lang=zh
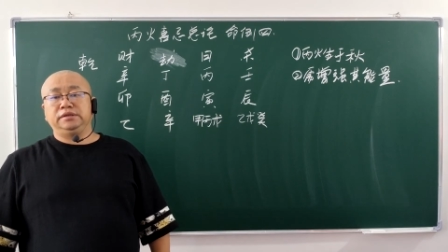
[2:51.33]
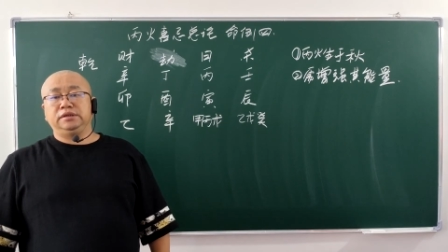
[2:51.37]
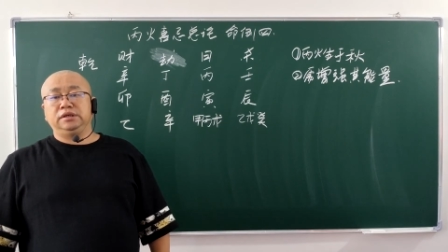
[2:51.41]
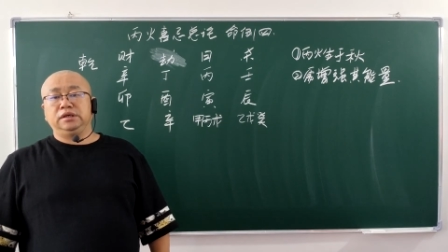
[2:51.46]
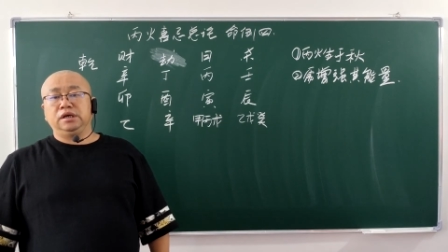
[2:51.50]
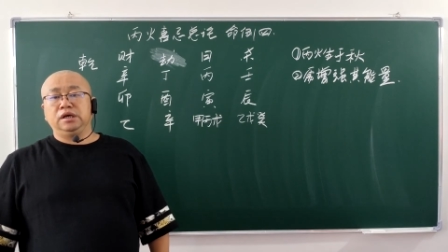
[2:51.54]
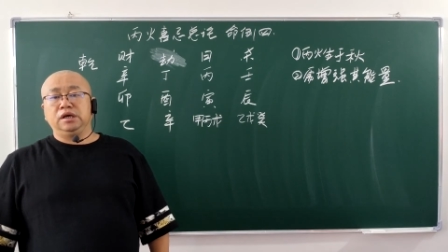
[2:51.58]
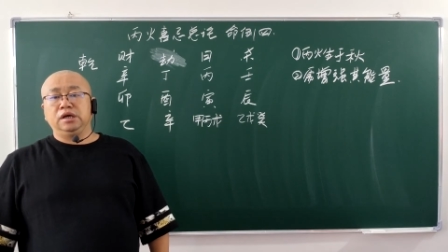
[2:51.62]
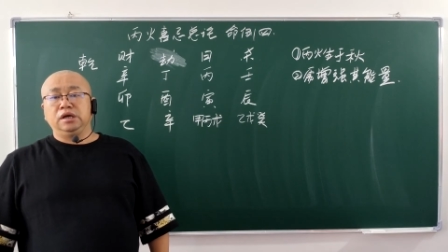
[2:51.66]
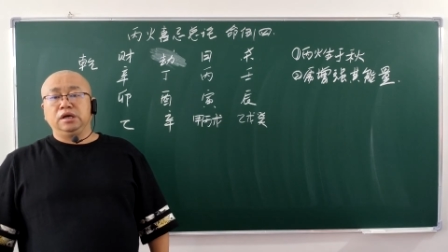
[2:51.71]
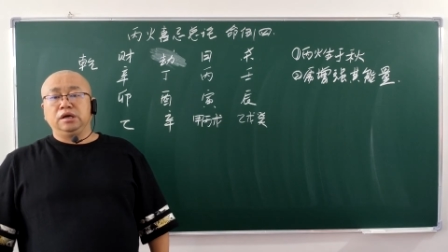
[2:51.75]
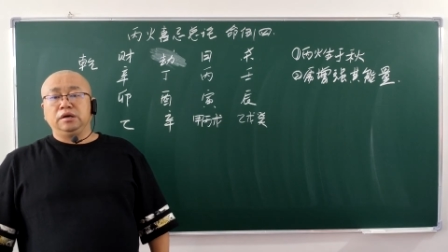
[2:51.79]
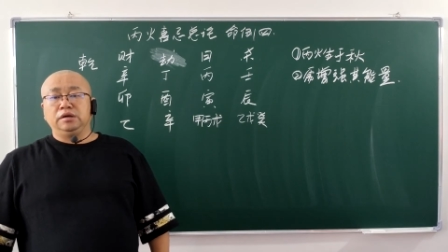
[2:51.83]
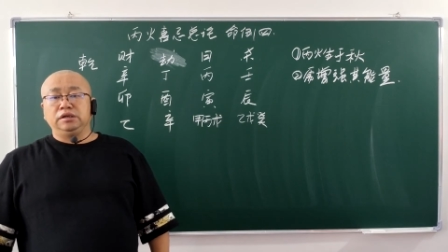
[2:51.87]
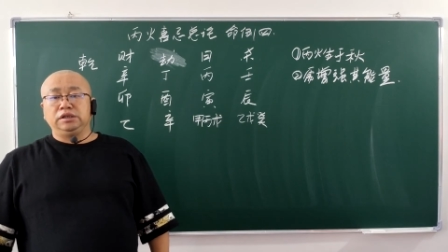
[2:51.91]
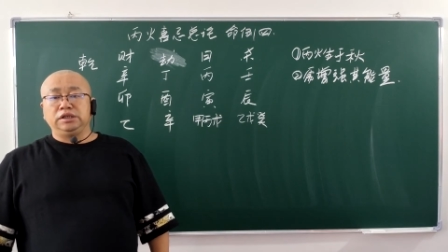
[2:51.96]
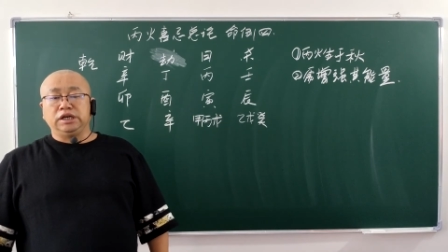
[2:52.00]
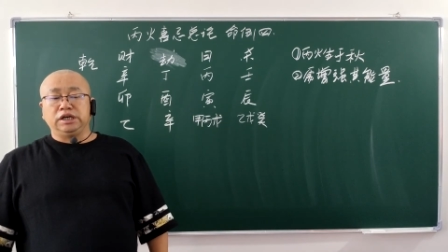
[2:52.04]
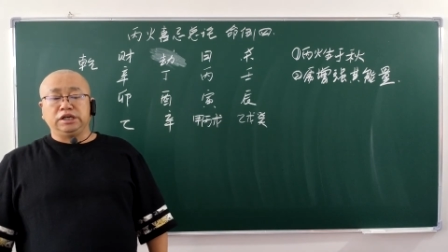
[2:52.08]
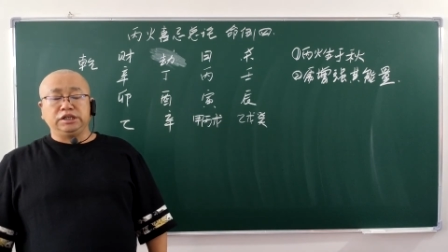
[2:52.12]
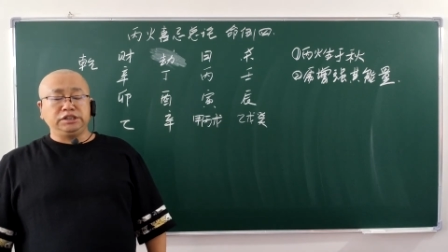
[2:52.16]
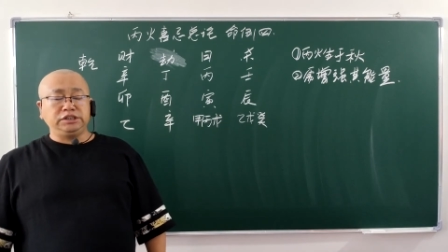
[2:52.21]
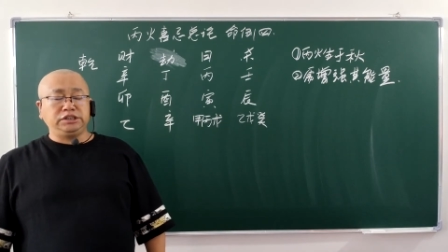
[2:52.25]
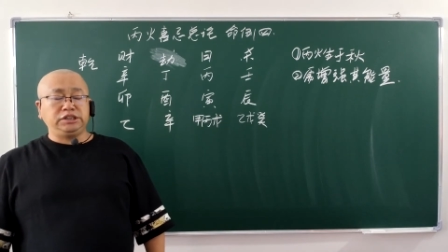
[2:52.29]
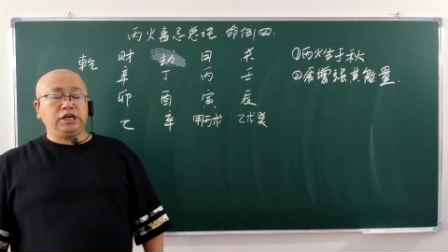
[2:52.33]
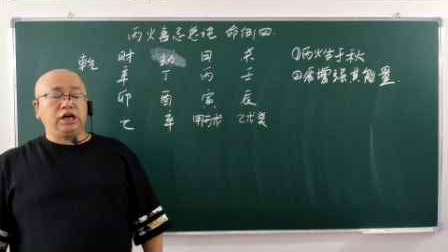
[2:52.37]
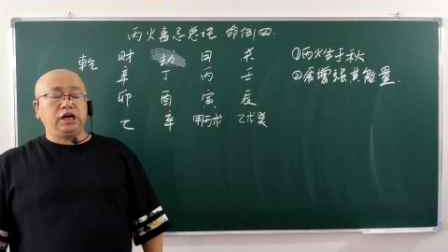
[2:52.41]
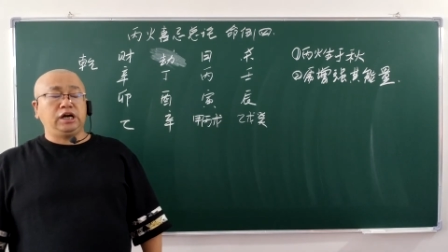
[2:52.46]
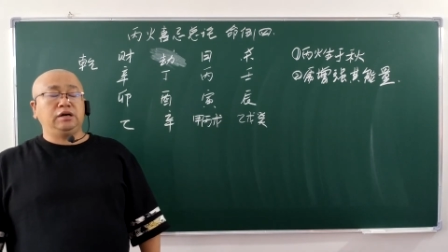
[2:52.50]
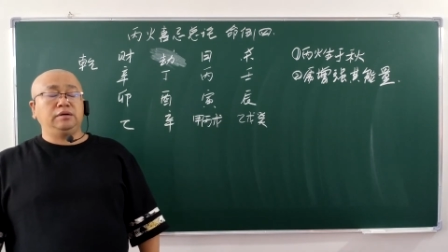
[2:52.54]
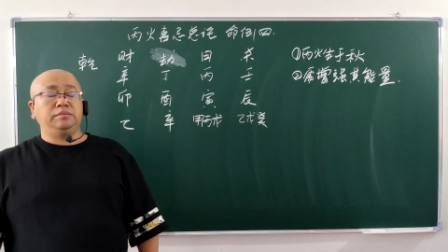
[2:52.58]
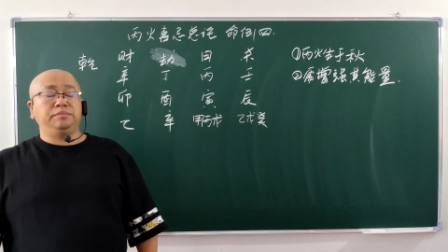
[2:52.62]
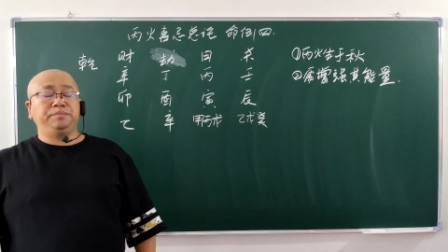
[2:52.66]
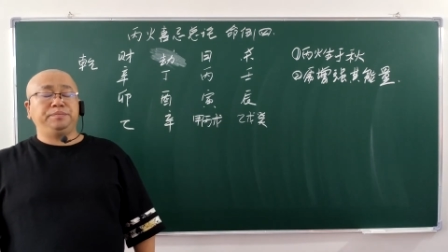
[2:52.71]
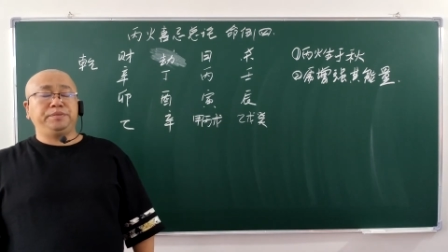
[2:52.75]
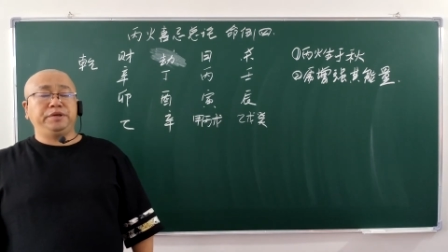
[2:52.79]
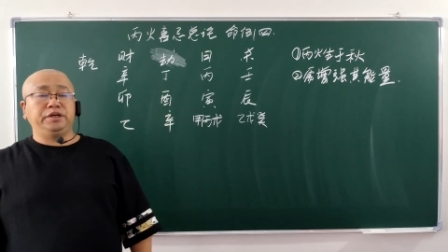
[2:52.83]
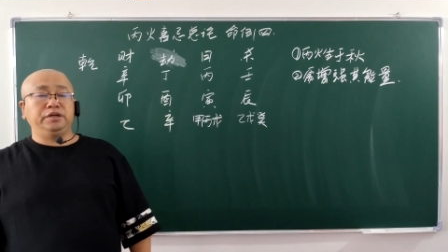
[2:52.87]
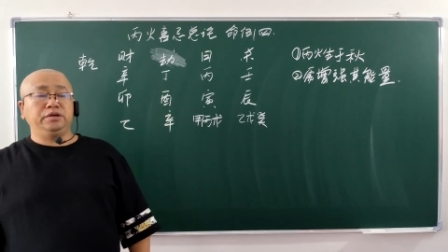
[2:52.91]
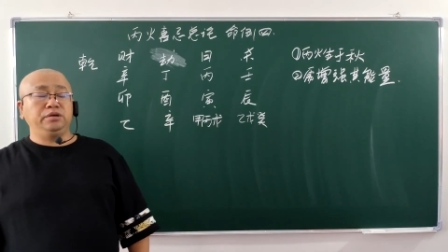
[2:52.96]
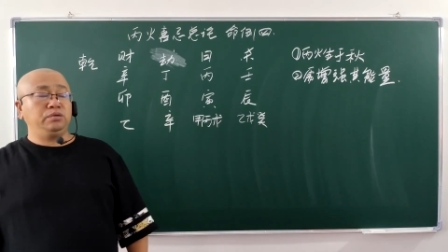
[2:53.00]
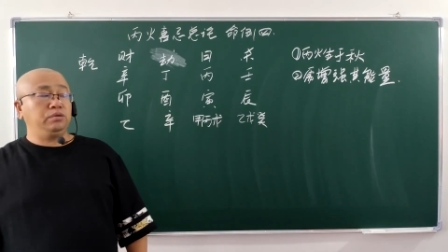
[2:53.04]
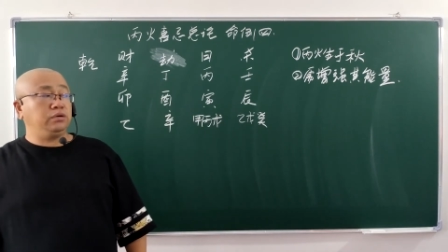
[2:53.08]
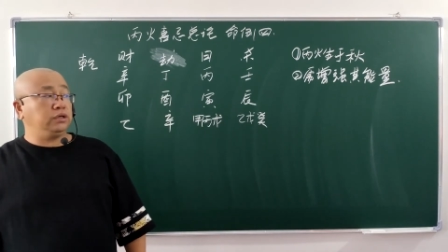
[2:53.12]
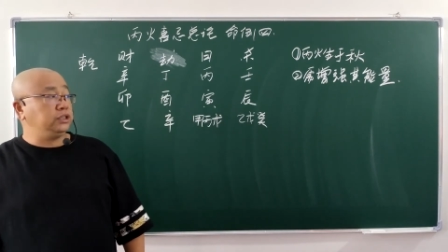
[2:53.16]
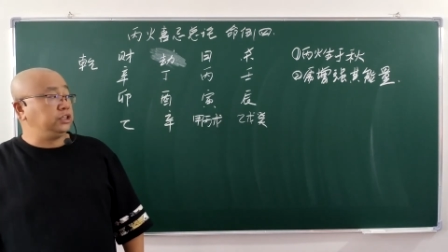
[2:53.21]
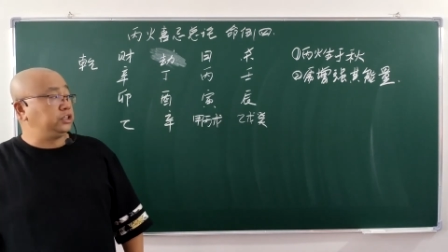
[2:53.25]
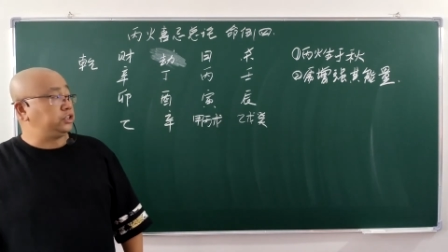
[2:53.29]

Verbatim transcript: 影响丙火的质量，